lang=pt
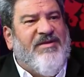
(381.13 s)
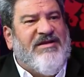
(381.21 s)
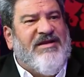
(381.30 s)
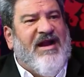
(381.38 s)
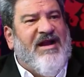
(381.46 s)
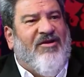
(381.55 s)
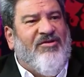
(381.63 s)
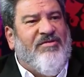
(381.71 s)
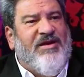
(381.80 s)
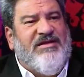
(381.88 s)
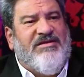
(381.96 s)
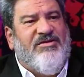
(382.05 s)
Ah, empresarial
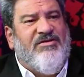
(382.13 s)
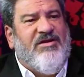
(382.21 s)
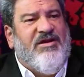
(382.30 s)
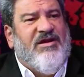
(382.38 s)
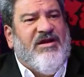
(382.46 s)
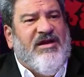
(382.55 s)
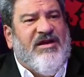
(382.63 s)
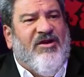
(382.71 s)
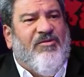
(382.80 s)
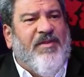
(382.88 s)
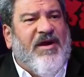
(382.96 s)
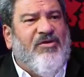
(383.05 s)
no Brasil Isso. e
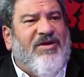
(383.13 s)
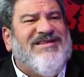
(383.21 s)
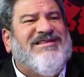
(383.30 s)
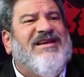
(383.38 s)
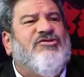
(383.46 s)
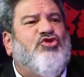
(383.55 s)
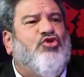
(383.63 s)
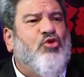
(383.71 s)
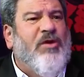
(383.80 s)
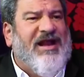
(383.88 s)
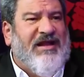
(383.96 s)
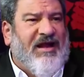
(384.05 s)
não pegou a
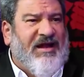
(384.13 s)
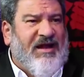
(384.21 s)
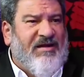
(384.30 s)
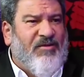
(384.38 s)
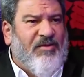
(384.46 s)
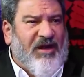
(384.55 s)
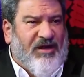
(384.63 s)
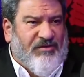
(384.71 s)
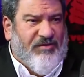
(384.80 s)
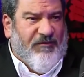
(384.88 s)
censura daquele momento.